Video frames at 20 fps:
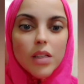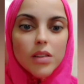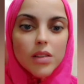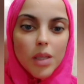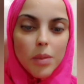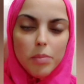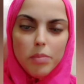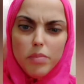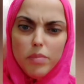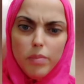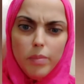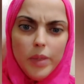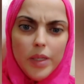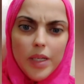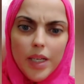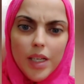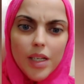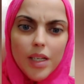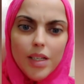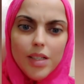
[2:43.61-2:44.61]
طب
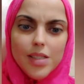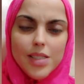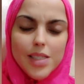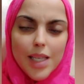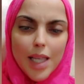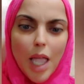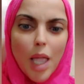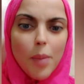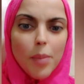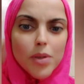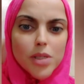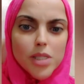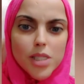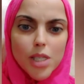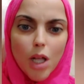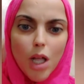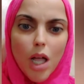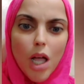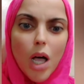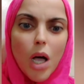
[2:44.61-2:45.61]
منين انت جايبه
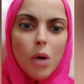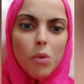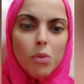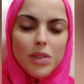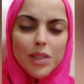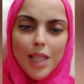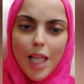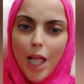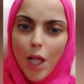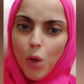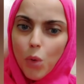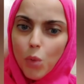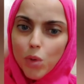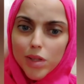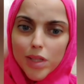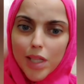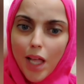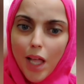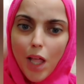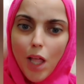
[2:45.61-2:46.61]
الثقه او
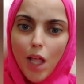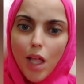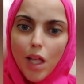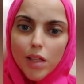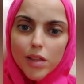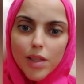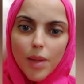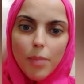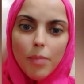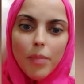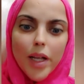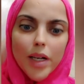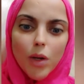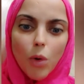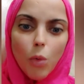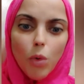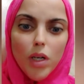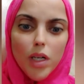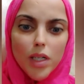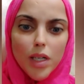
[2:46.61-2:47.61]
التاكد ده طب ما احنا
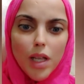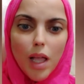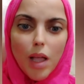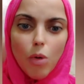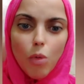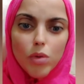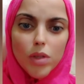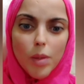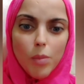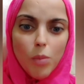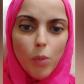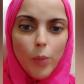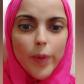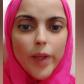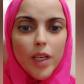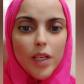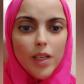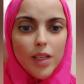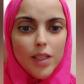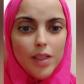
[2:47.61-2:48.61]
كلنا كنا
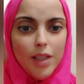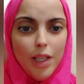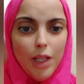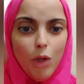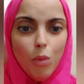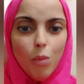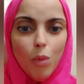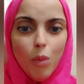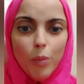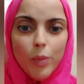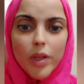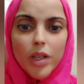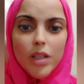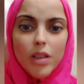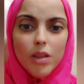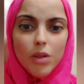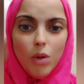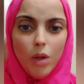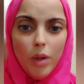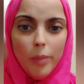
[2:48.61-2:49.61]
ممكن ندعي
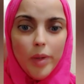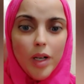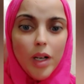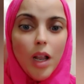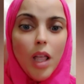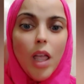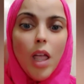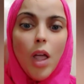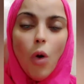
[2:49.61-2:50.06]
وممكن نعمل